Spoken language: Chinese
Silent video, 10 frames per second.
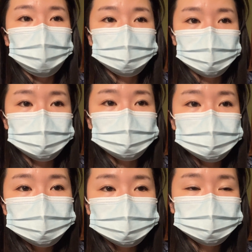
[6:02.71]
后我刚刚
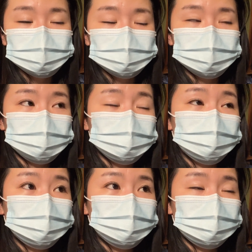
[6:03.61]
测
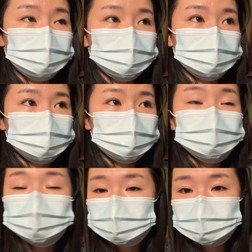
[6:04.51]
了，体
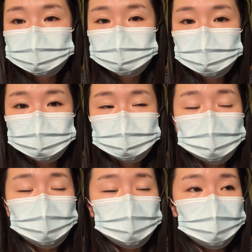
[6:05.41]
温呢是
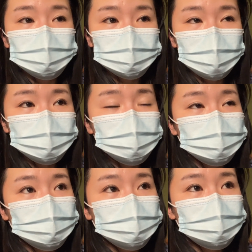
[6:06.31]

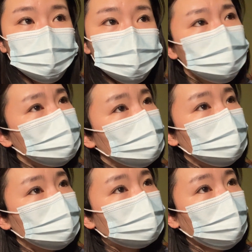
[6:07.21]
38
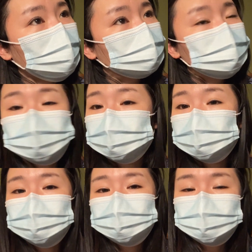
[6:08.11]
度。
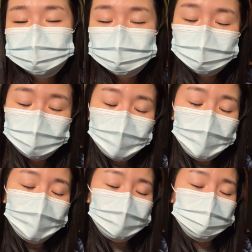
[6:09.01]

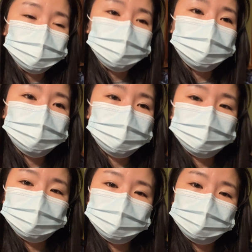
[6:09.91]
啊，我就
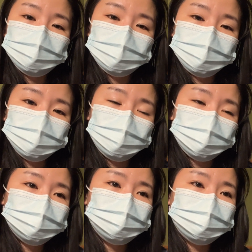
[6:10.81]
吃了那个
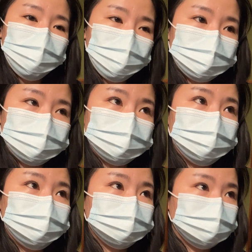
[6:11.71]
2颗 Tylenol，